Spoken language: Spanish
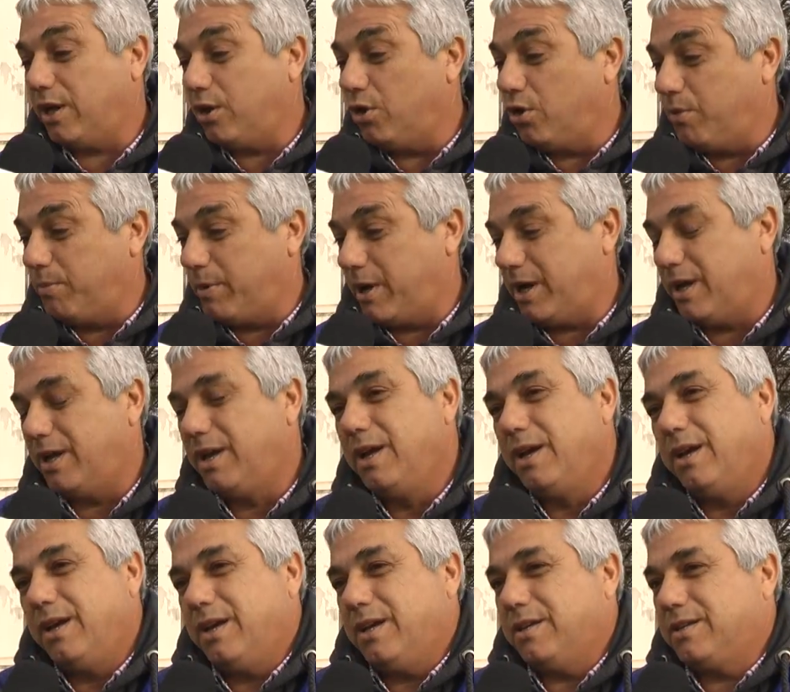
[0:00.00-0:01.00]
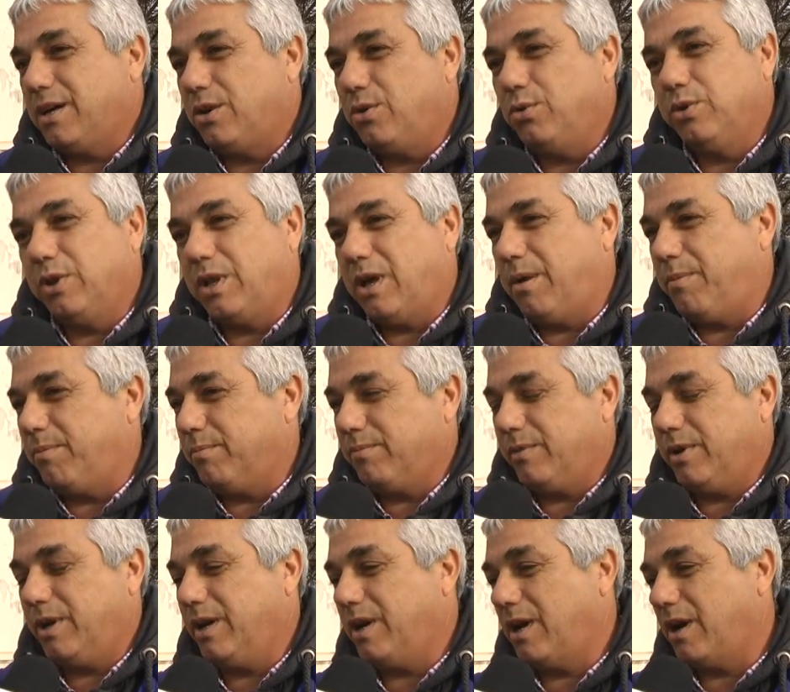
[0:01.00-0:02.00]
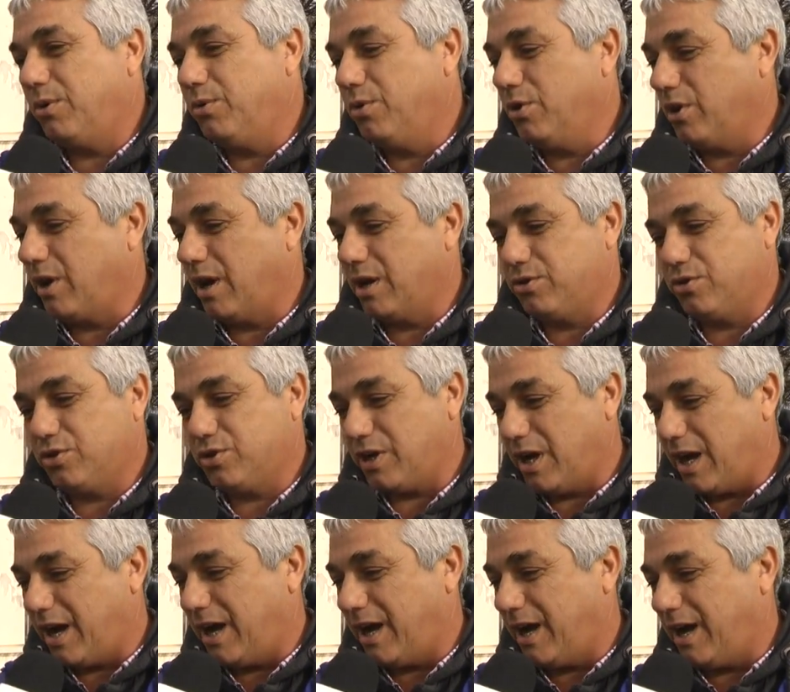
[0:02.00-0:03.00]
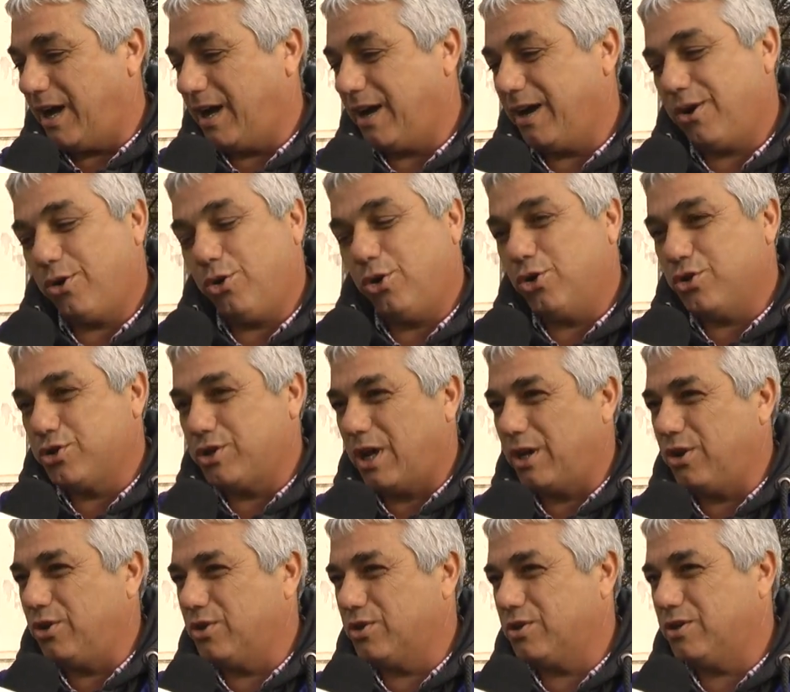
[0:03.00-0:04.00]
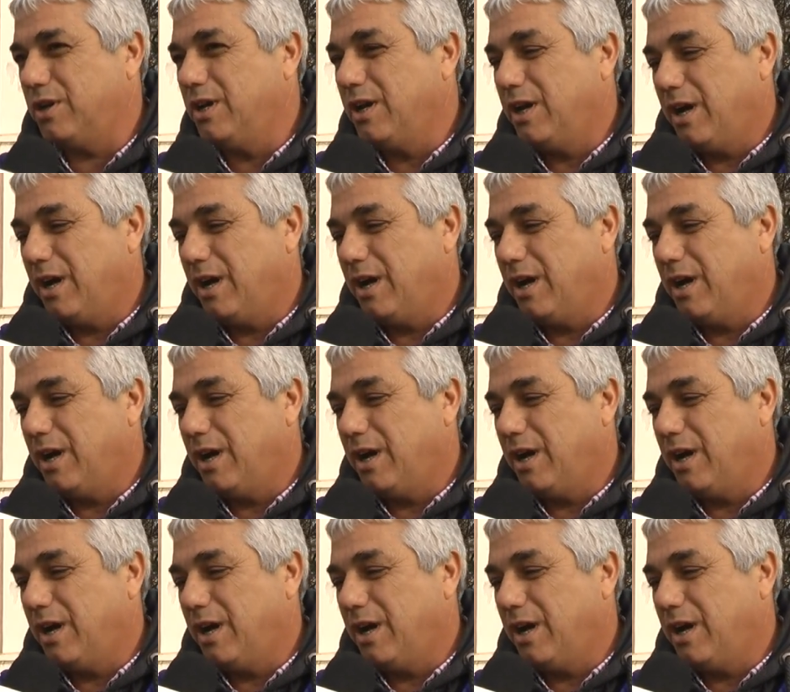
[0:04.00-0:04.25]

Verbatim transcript: de goma, esa junta en algunos casos ya con los años